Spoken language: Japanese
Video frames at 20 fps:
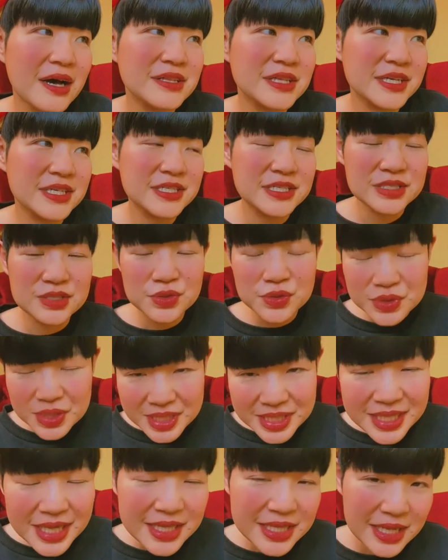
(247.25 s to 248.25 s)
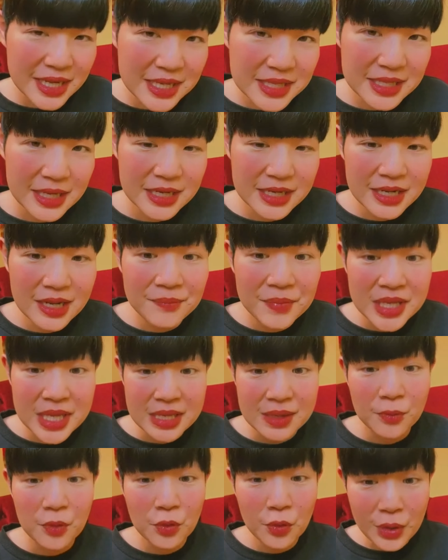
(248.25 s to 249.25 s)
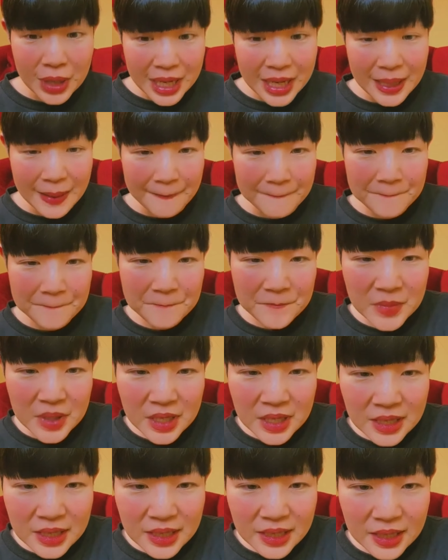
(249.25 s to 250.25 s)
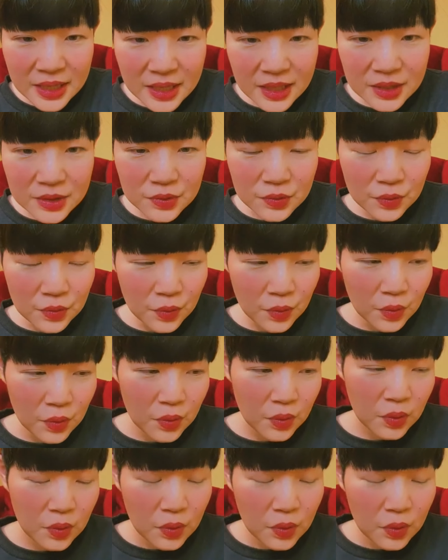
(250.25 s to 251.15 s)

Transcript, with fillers: 私試乗できないんだなって諦めてたものが、えっと、